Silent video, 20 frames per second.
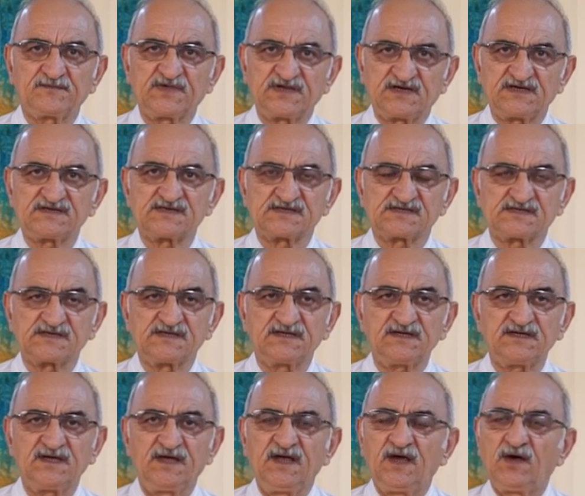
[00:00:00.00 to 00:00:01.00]

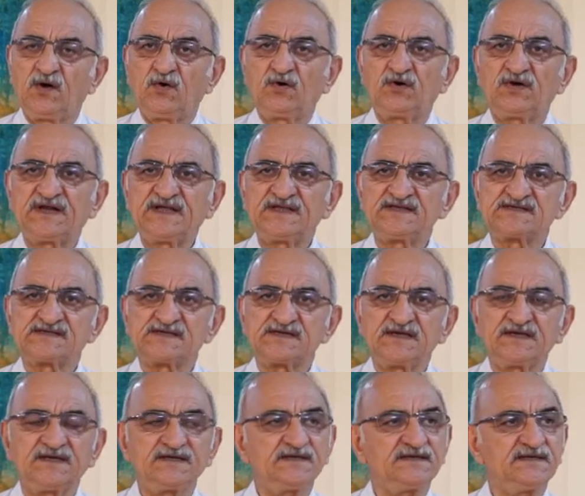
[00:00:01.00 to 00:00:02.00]
birincisi
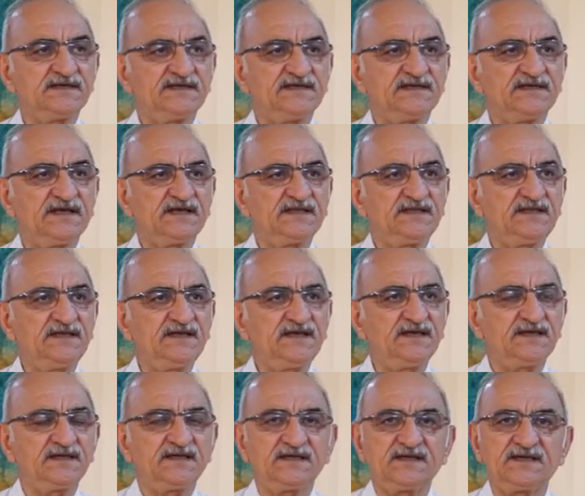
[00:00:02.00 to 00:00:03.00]
öğrenci 7
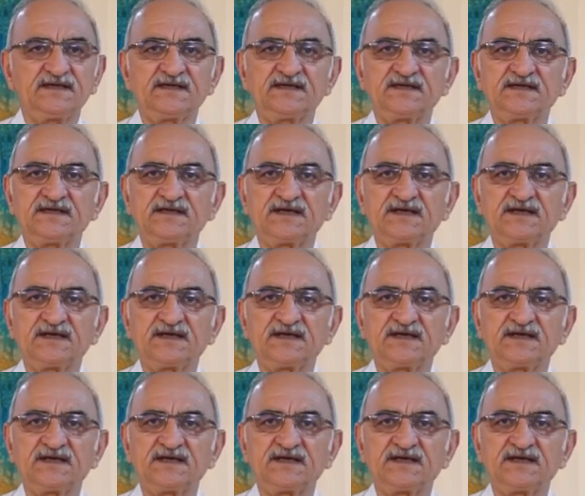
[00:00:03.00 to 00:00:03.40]
e,